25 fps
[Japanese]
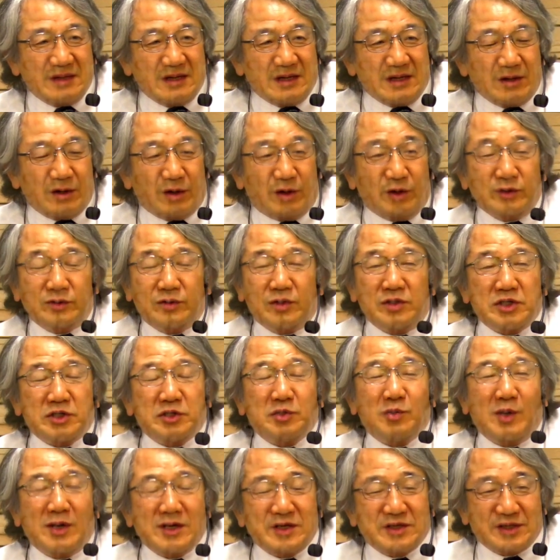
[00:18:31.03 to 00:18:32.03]
本当に主
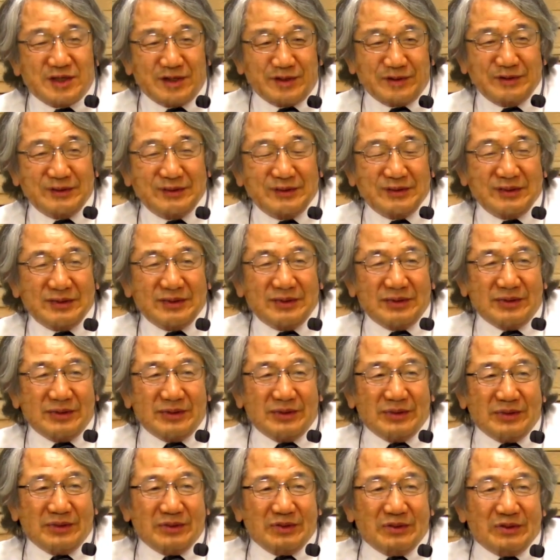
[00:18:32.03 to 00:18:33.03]
を愛してる
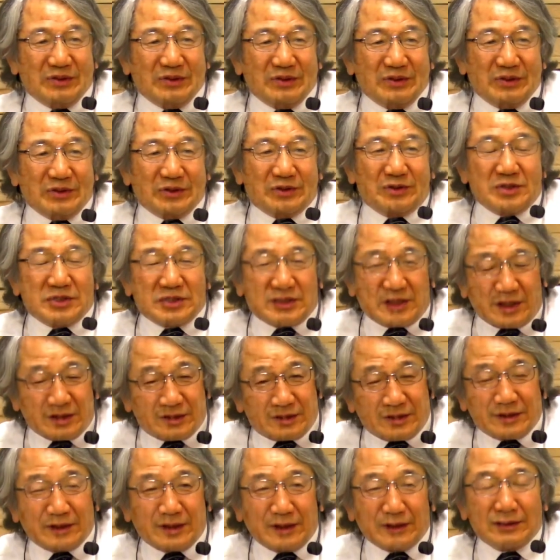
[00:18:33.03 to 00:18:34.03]
主に従っ
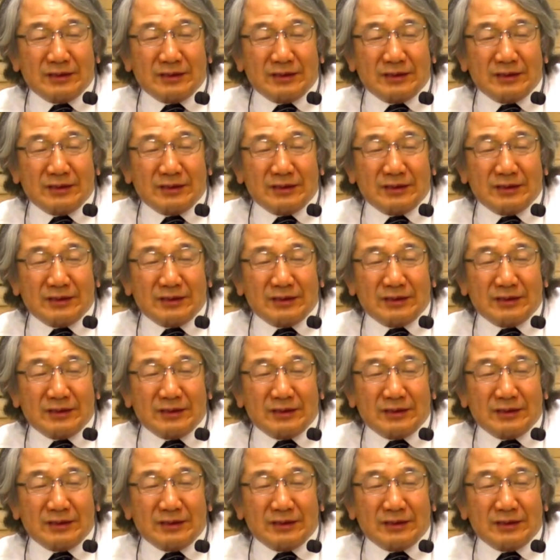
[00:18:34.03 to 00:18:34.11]
てきた、